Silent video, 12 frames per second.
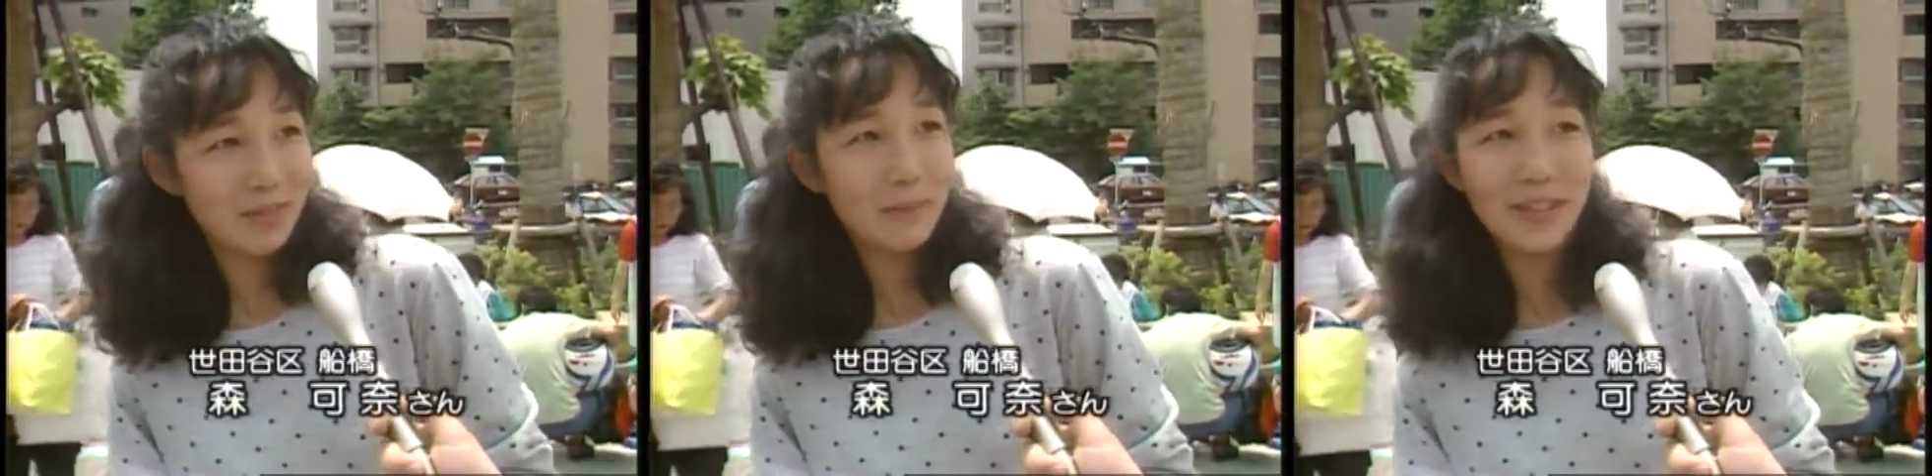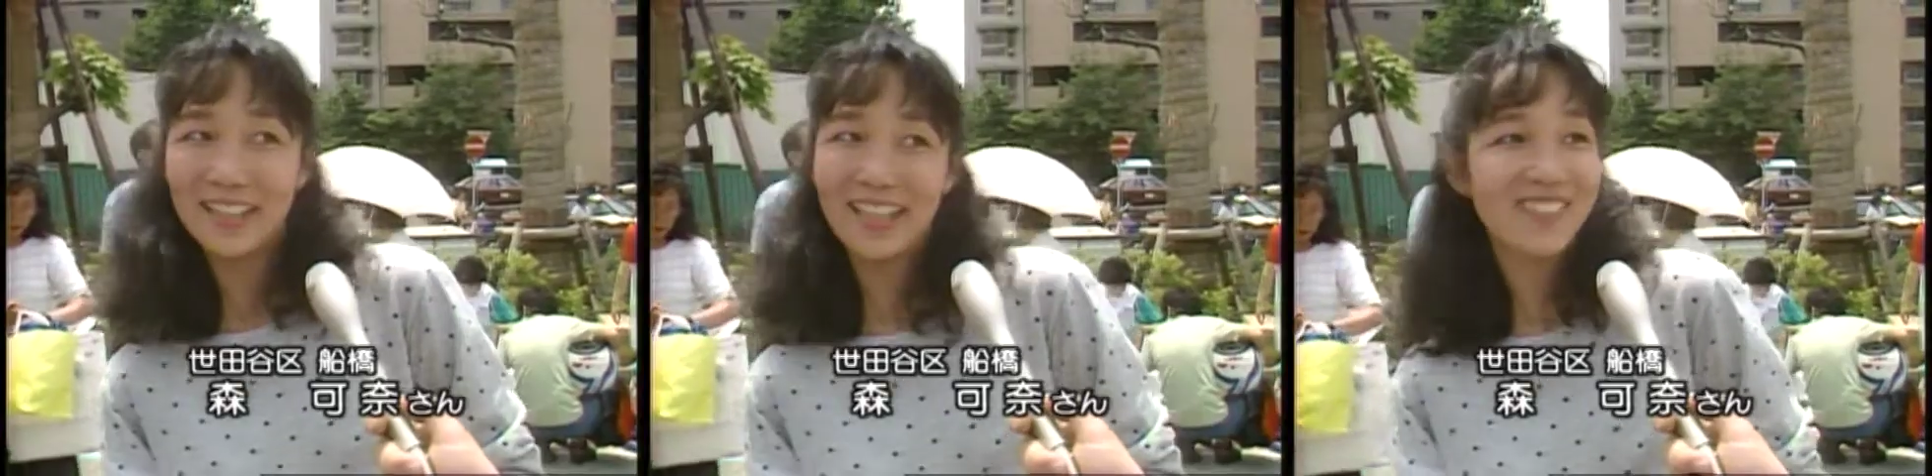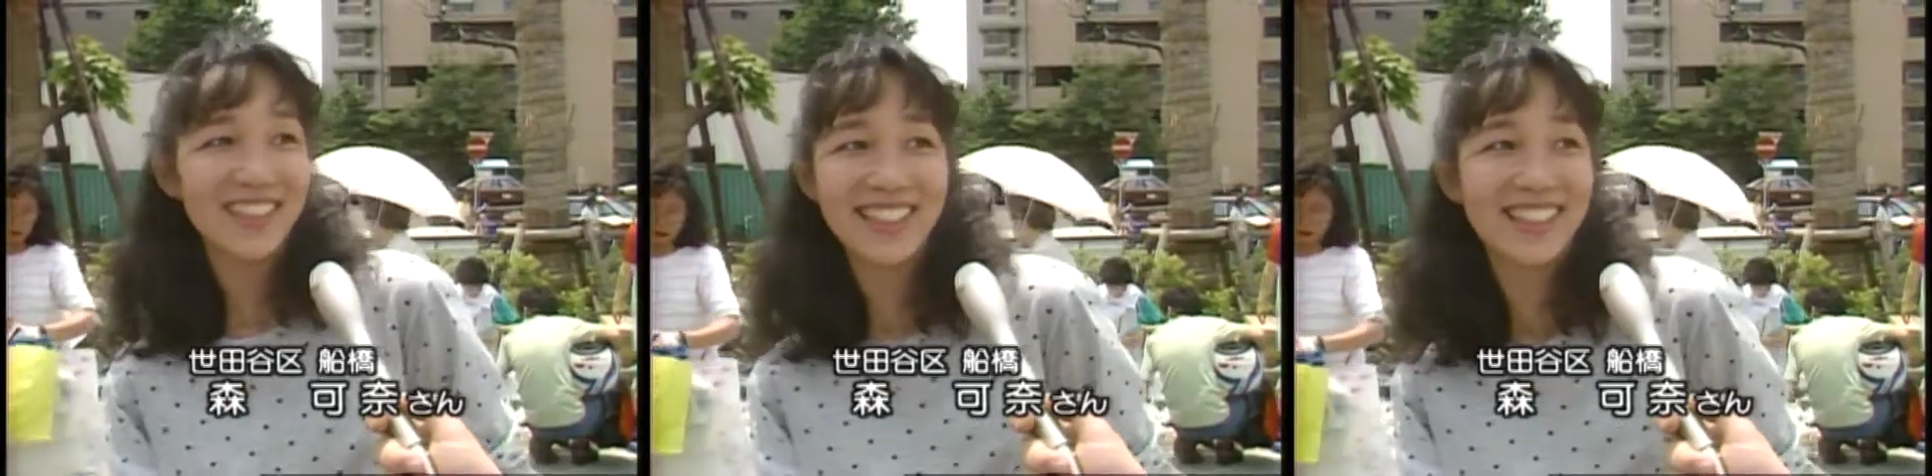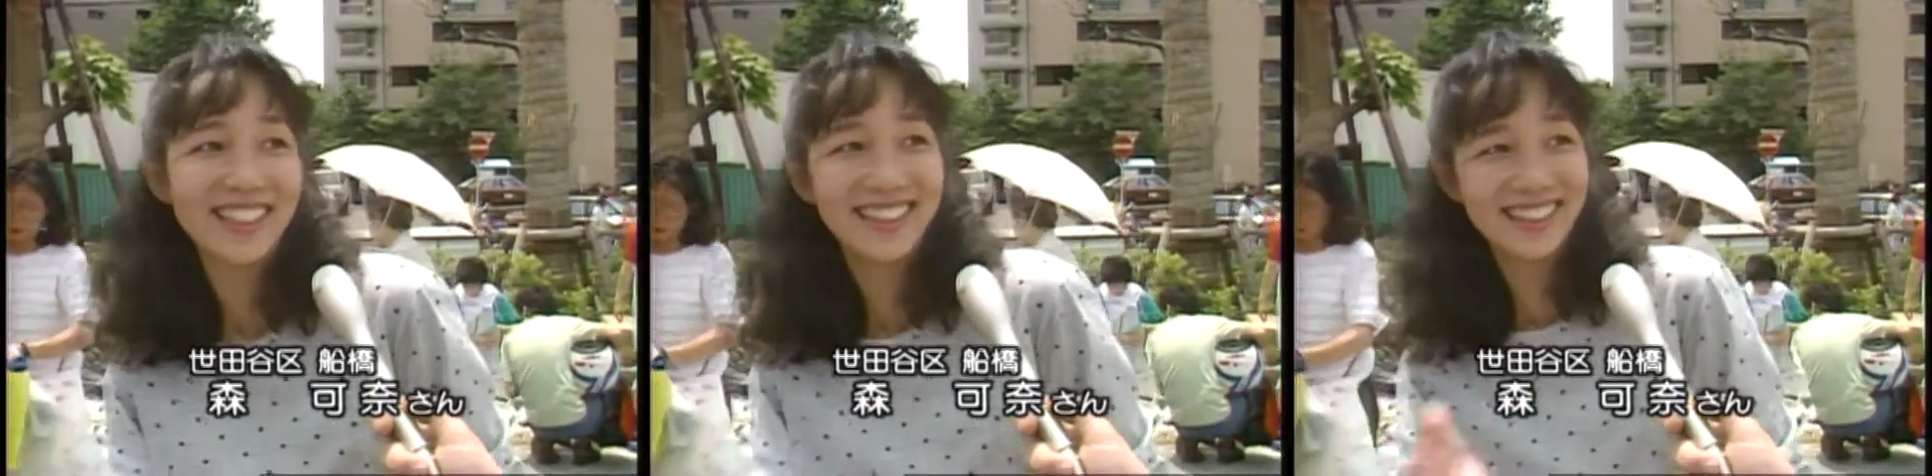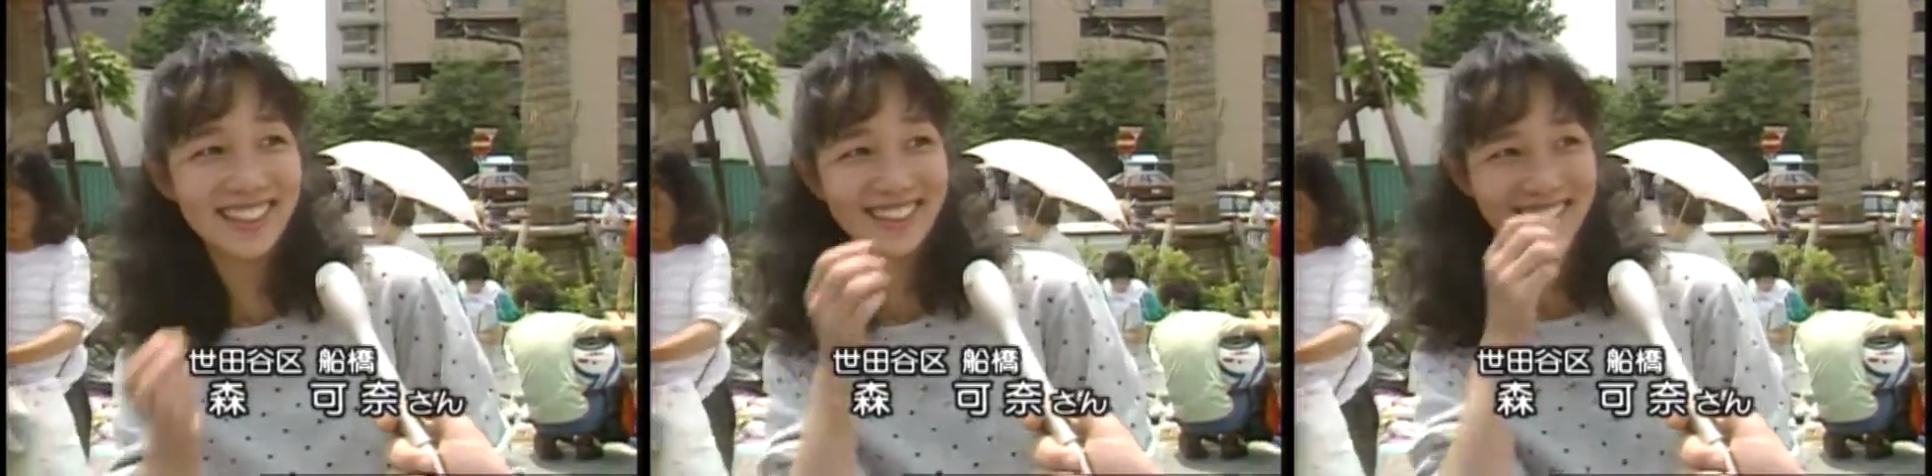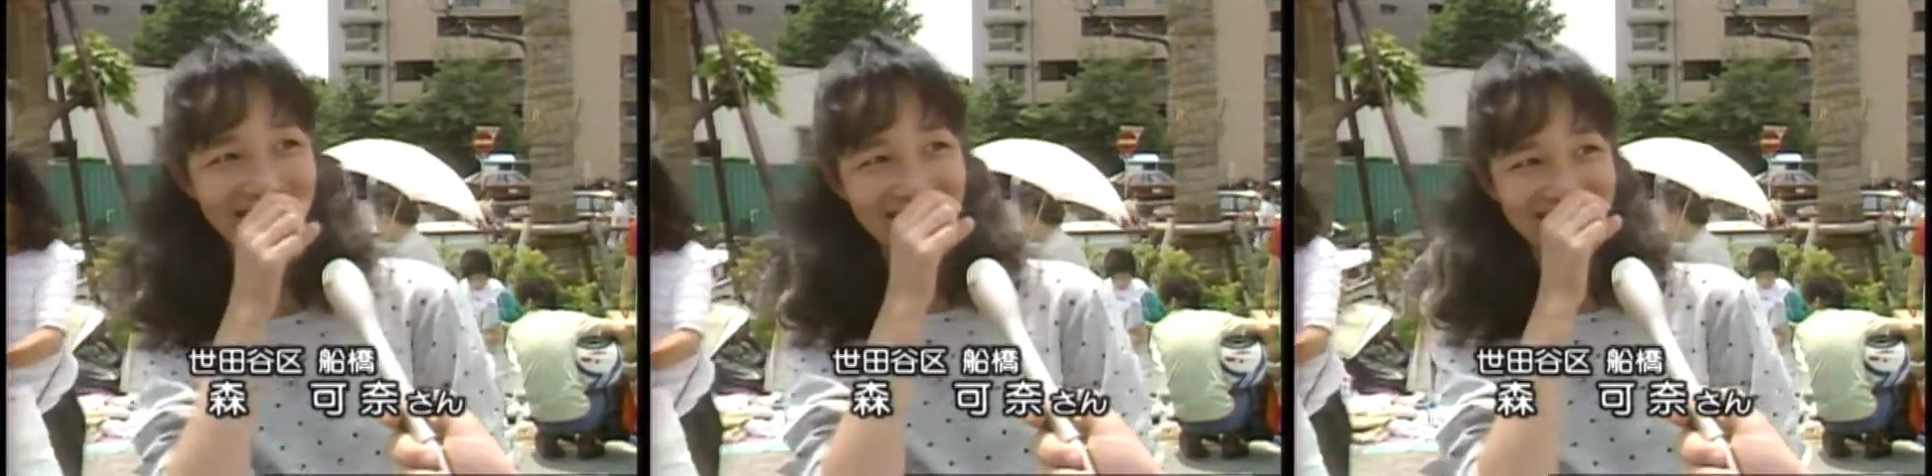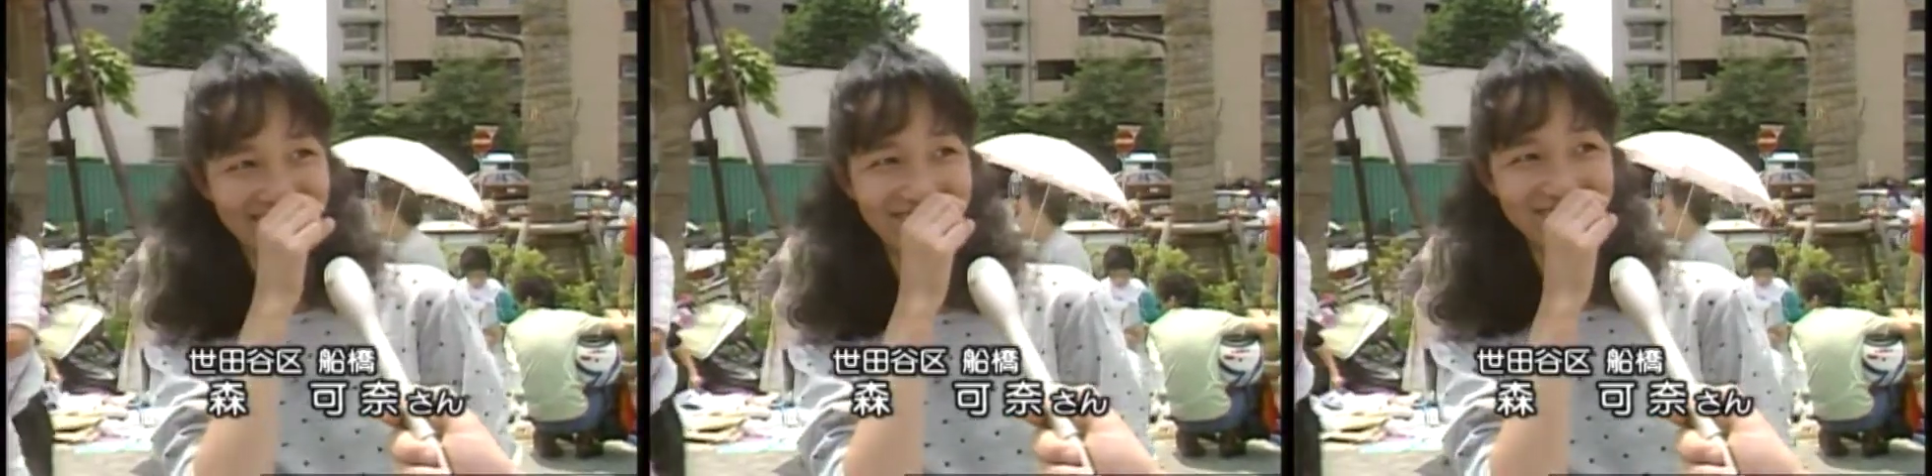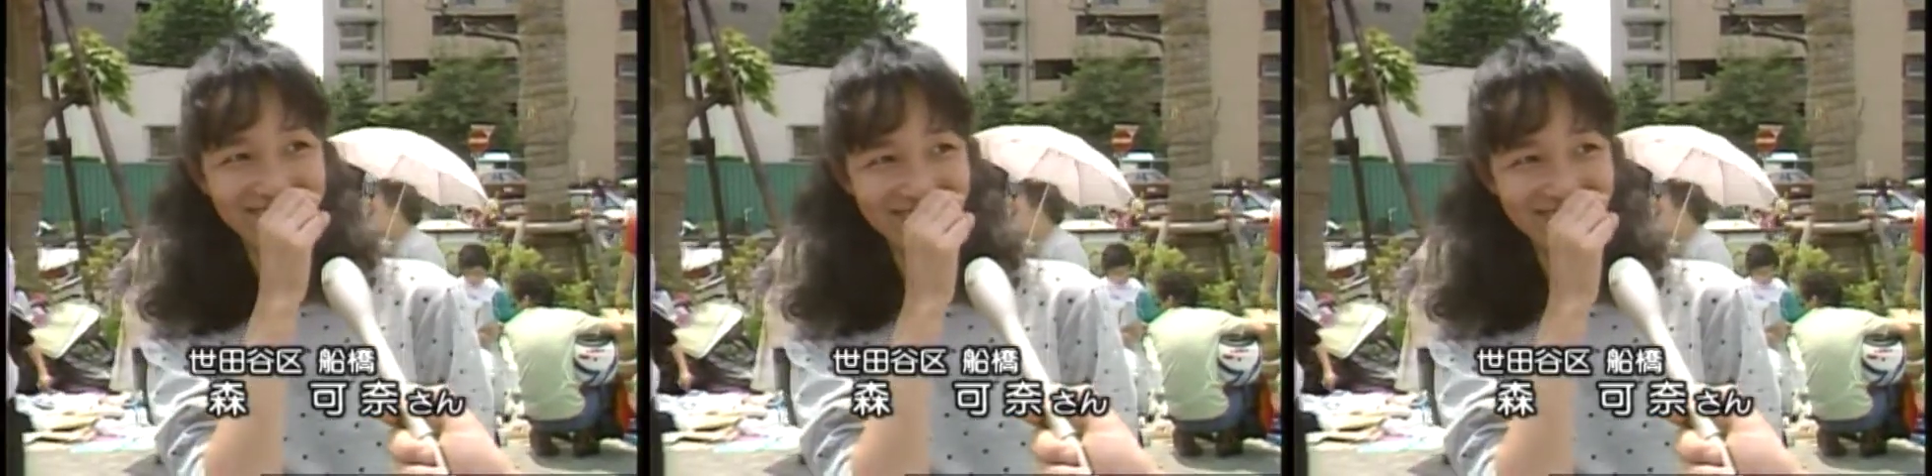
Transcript: 今まであまり行かなかったけど